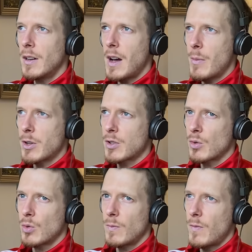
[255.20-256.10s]
Aber
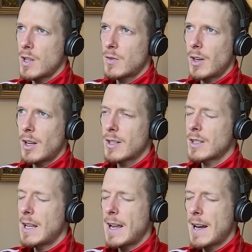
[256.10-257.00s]
so, was wir alles
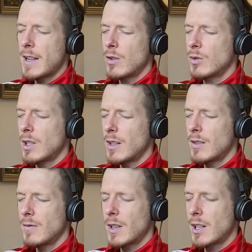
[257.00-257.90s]
lernen und
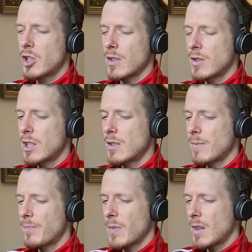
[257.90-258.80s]
dann wirklich, also ich,
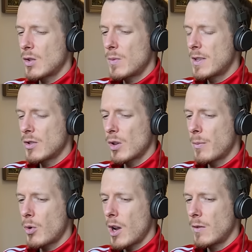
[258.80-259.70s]
du bist so
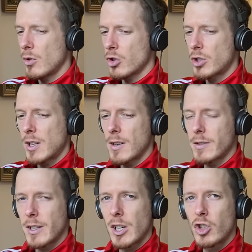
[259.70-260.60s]
gebrainwashed, die
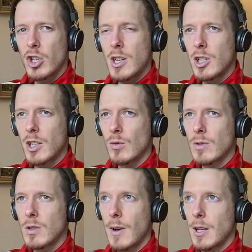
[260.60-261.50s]
ganze Geschichte
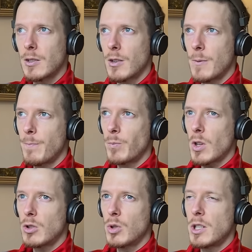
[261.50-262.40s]
und so weiter.
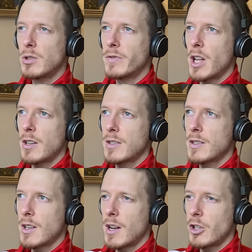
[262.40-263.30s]
Du hinterfragst
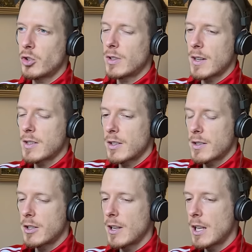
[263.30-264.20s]
es gar nicht, du denkst ja,
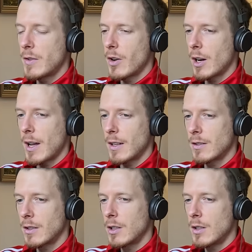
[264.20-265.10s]
das ist eh die
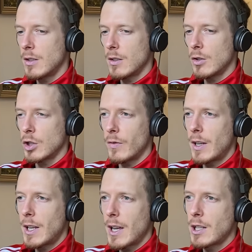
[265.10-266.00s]
Wahrheit. Oder
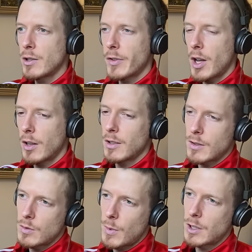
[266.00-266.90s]
wenige hinterfragen
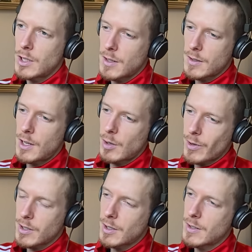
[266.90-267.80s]
das. Und Matthias
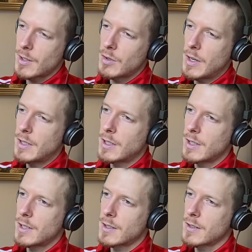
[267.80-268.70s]
Langwasser ist ja so einer,
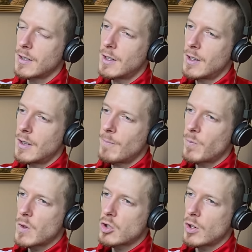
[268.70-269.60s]
der das
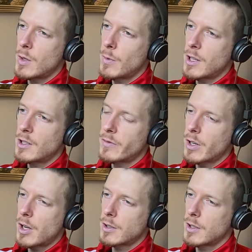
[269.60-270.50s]
schon immer
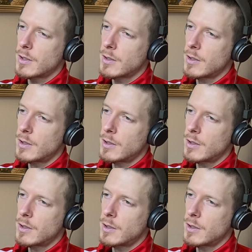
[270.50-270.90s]
hinterfragt hat.